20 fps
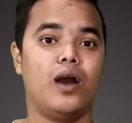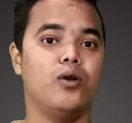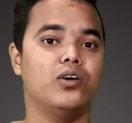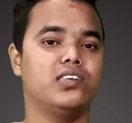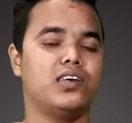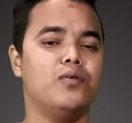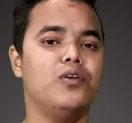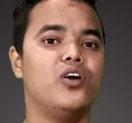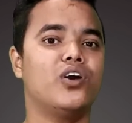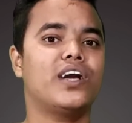
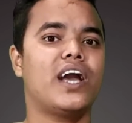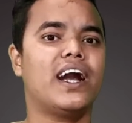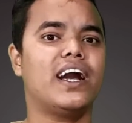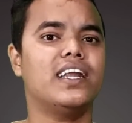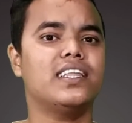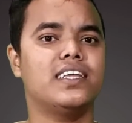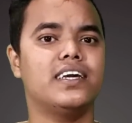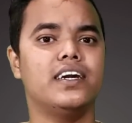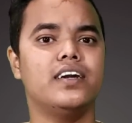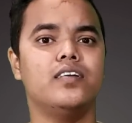और सभी लोग क्या
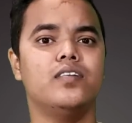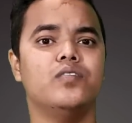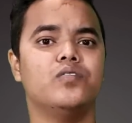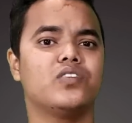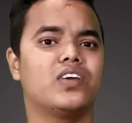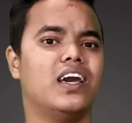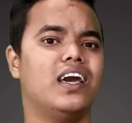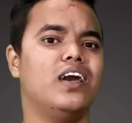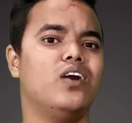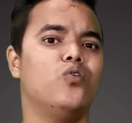करते हैं
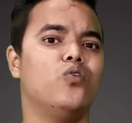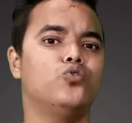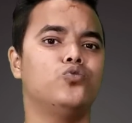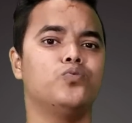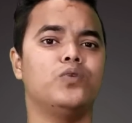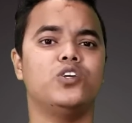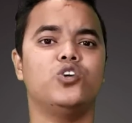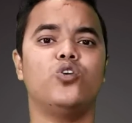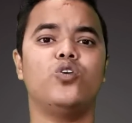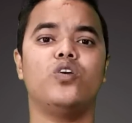कि
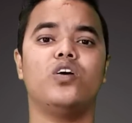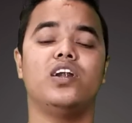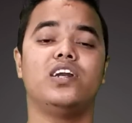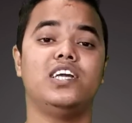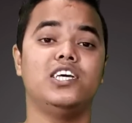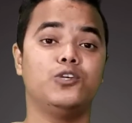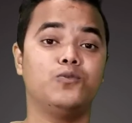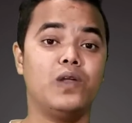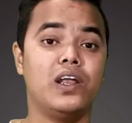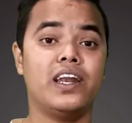उसमें जो
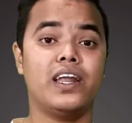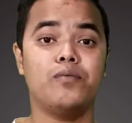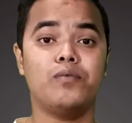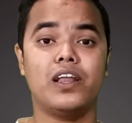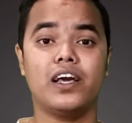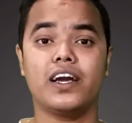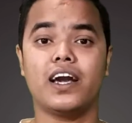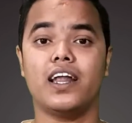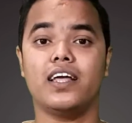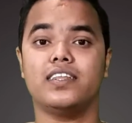डिस्प्ले
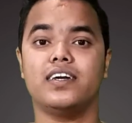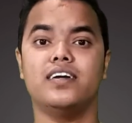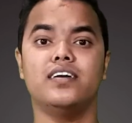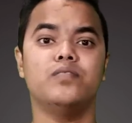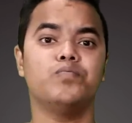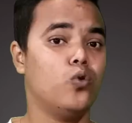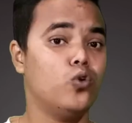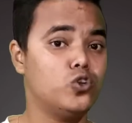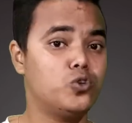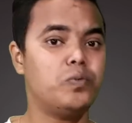नेम लिखा रहता
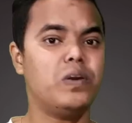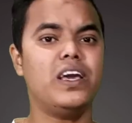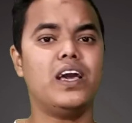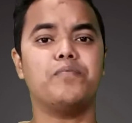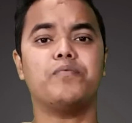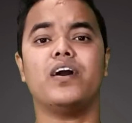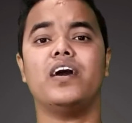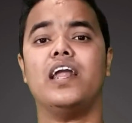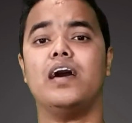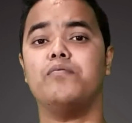है उसमें ही
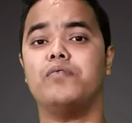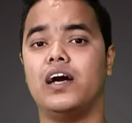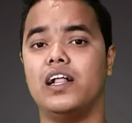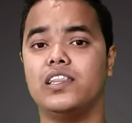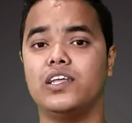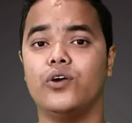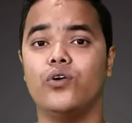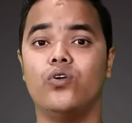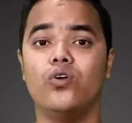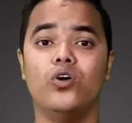आपका नाम
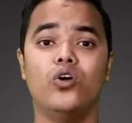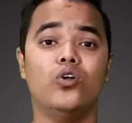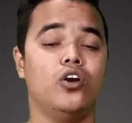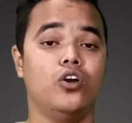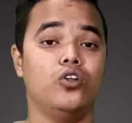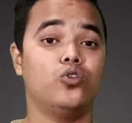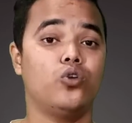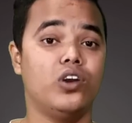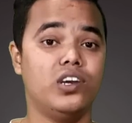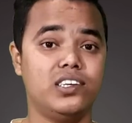डालते हो
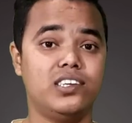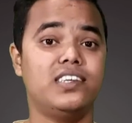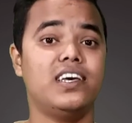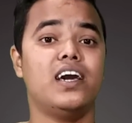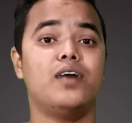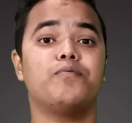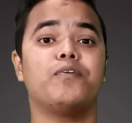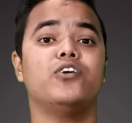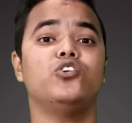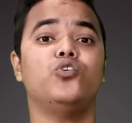तो
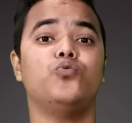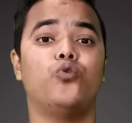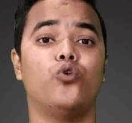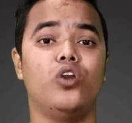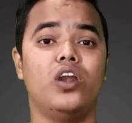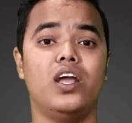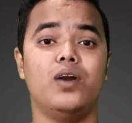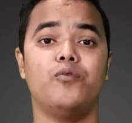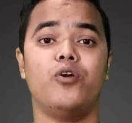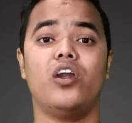इससे आपका जो
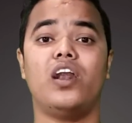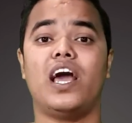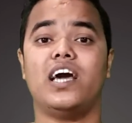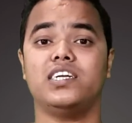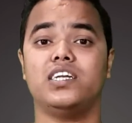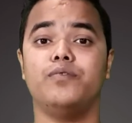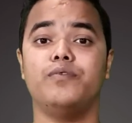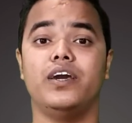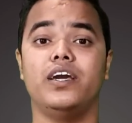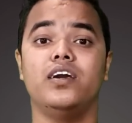फुल नेम और
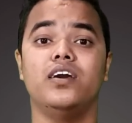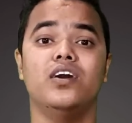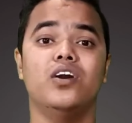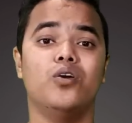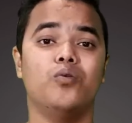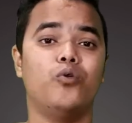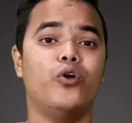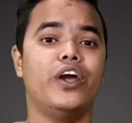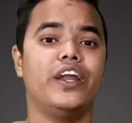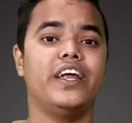लास्ट नेम है
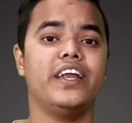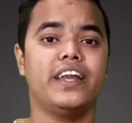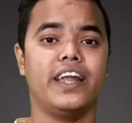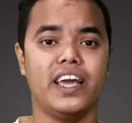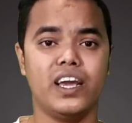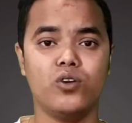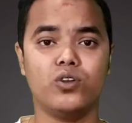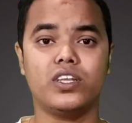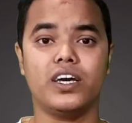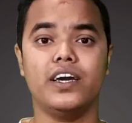वो एडिट
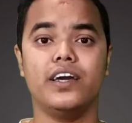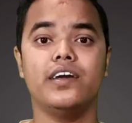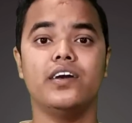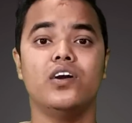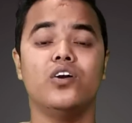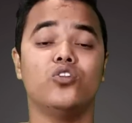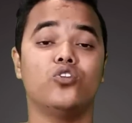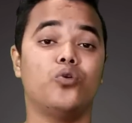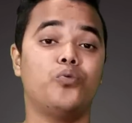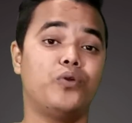नहीं होता है
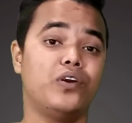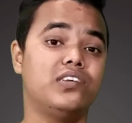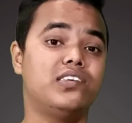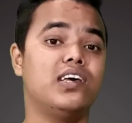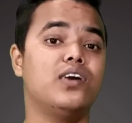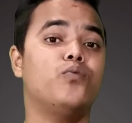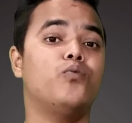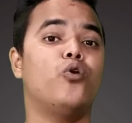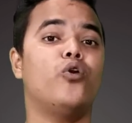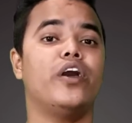तो फिर
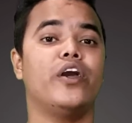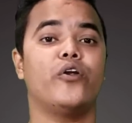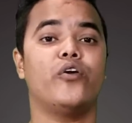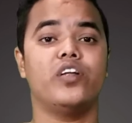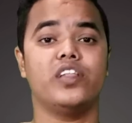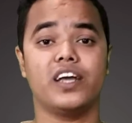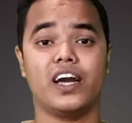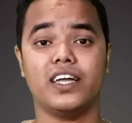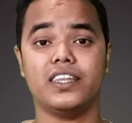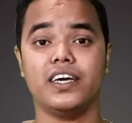से वो
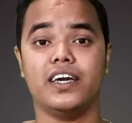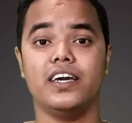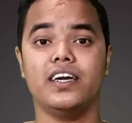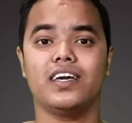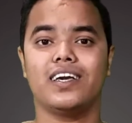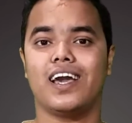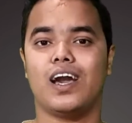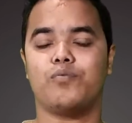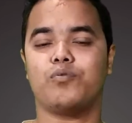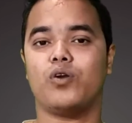एरर दिखाते हैं
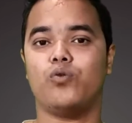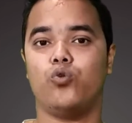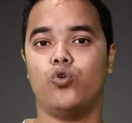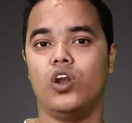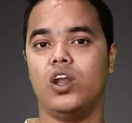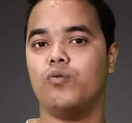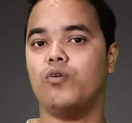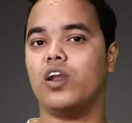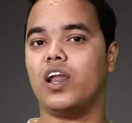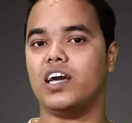कि आपका
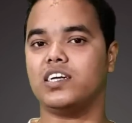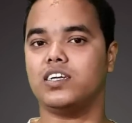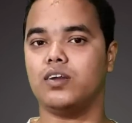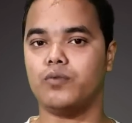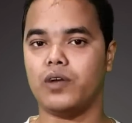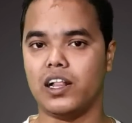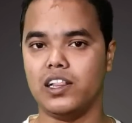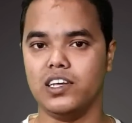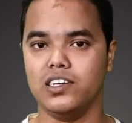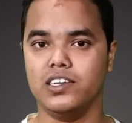फुल नेम और लास्ट
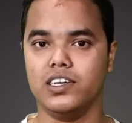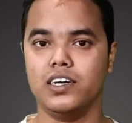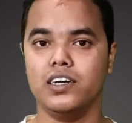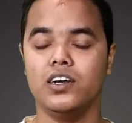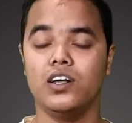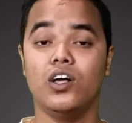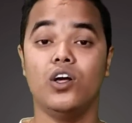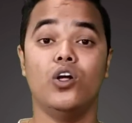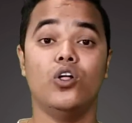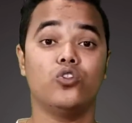नेम डाल दीजिए
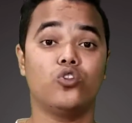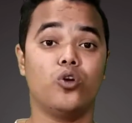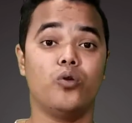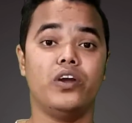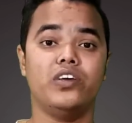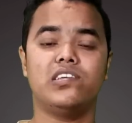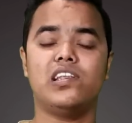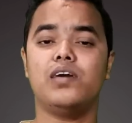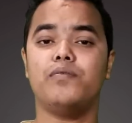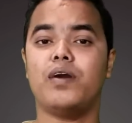
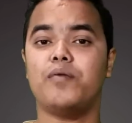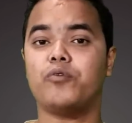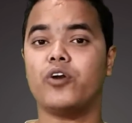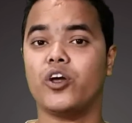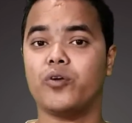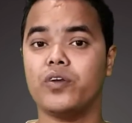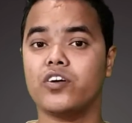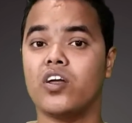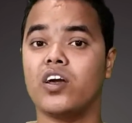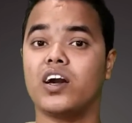तो इसलिए मैं
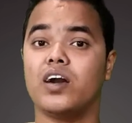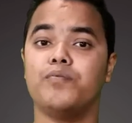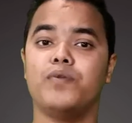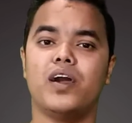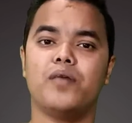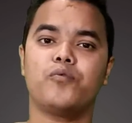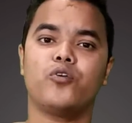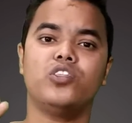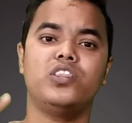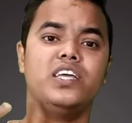आपको रिकमेंड करूँगा
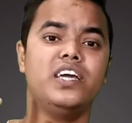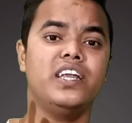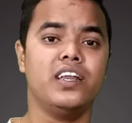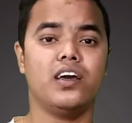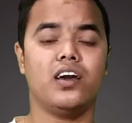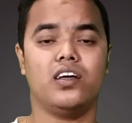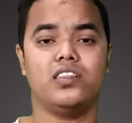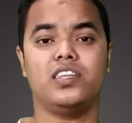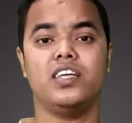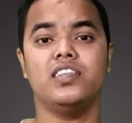मैं आपको
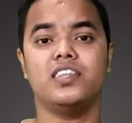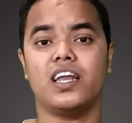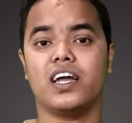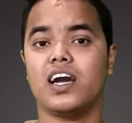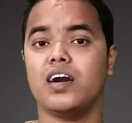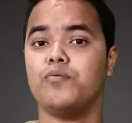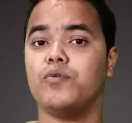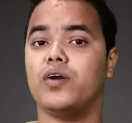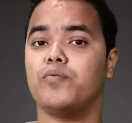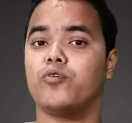तीन तीन
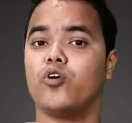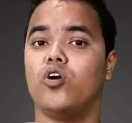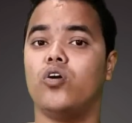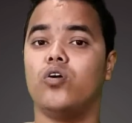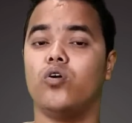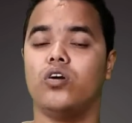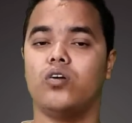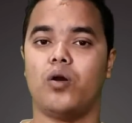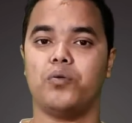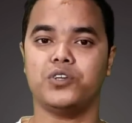तरह का मैं
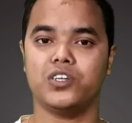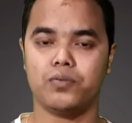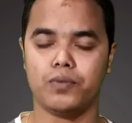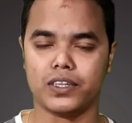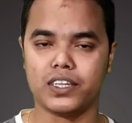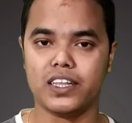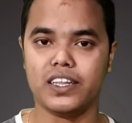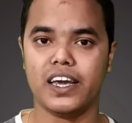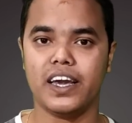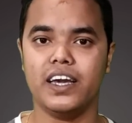आपको ऑप्शन
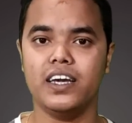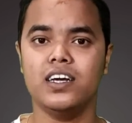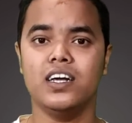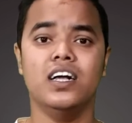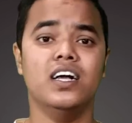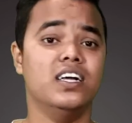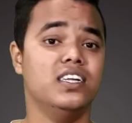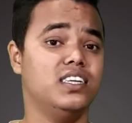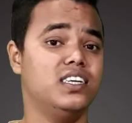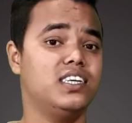बता दिया है
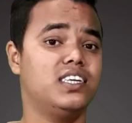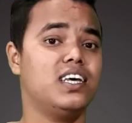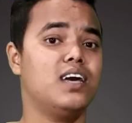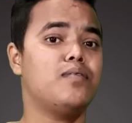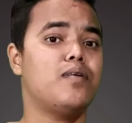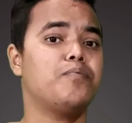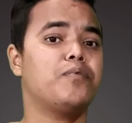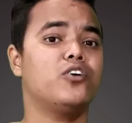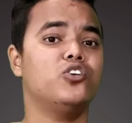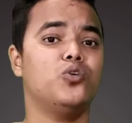
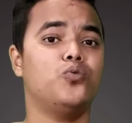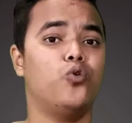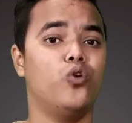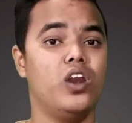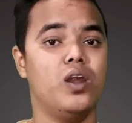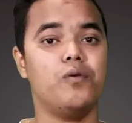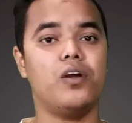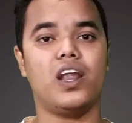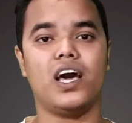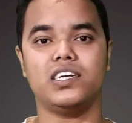जिससे आप आपका जो
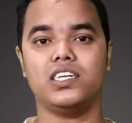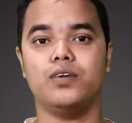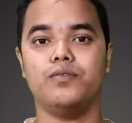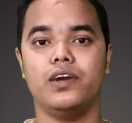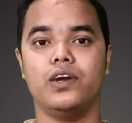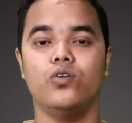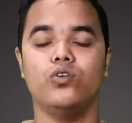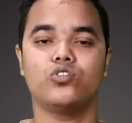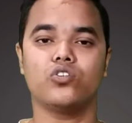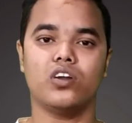फुल नेम और लास्ट
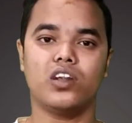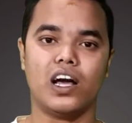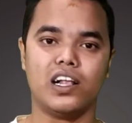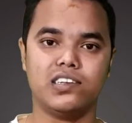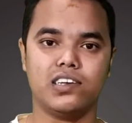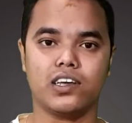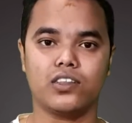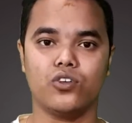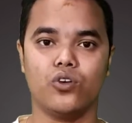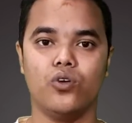नेम है उसको
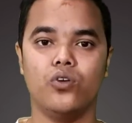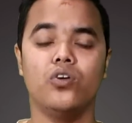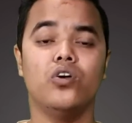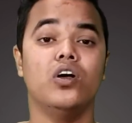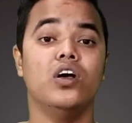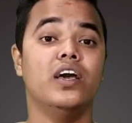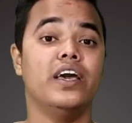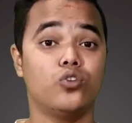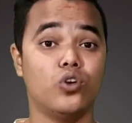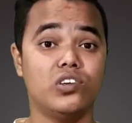डाल सकते हो
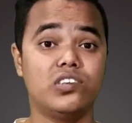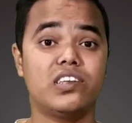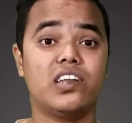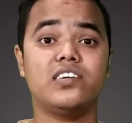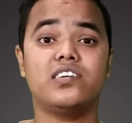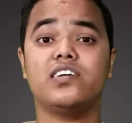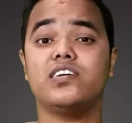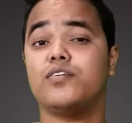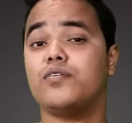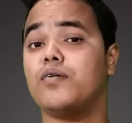तो इस
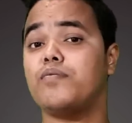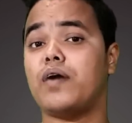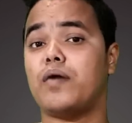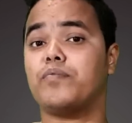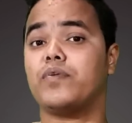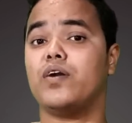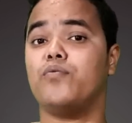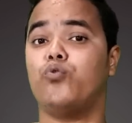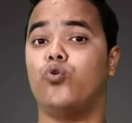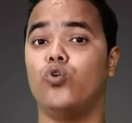तरह से जब आप
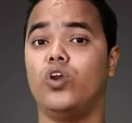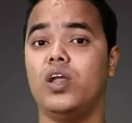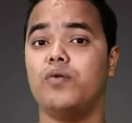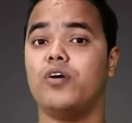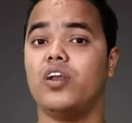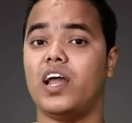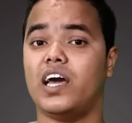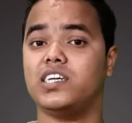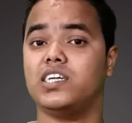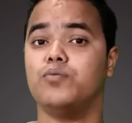आपका फुल
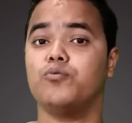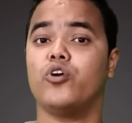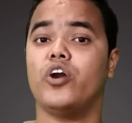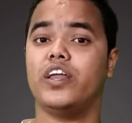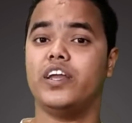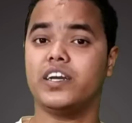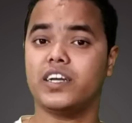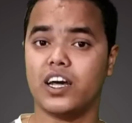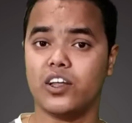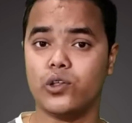नेम और लास्ट नेम को
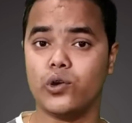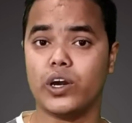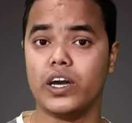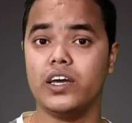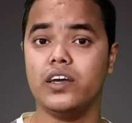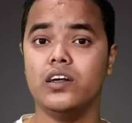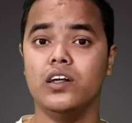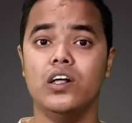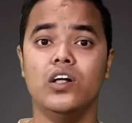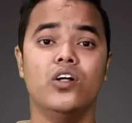एडिट कर
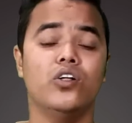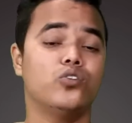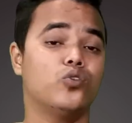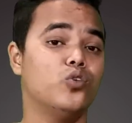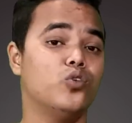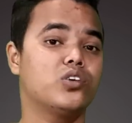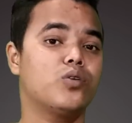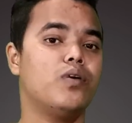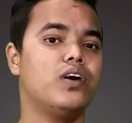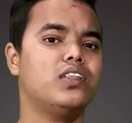दोगे
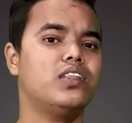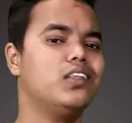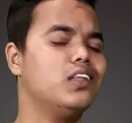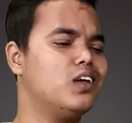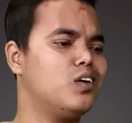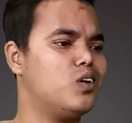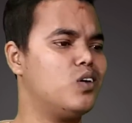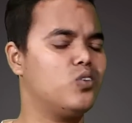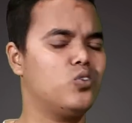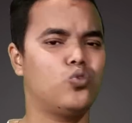तो उसके बाद
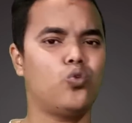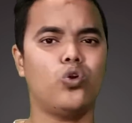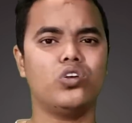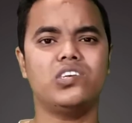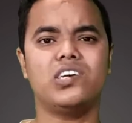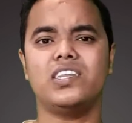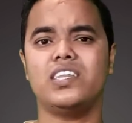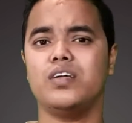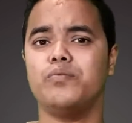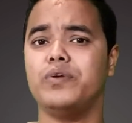दो
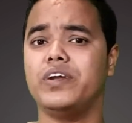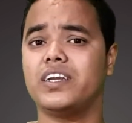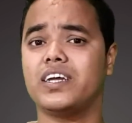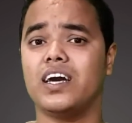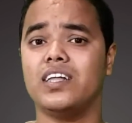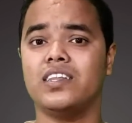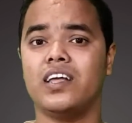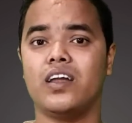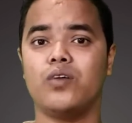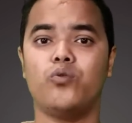से तीन मिनट
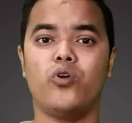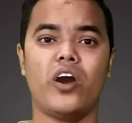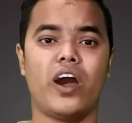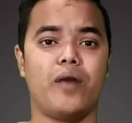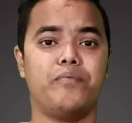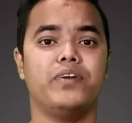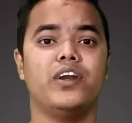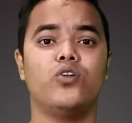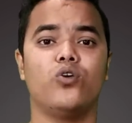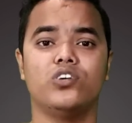के अंदर वो
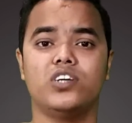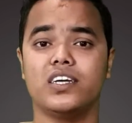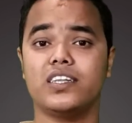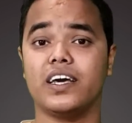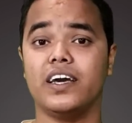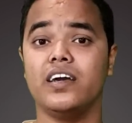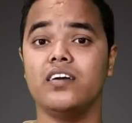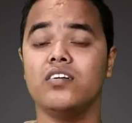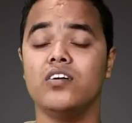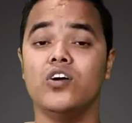अपडेट हो
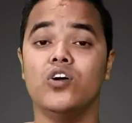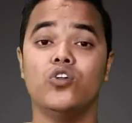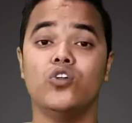जाता है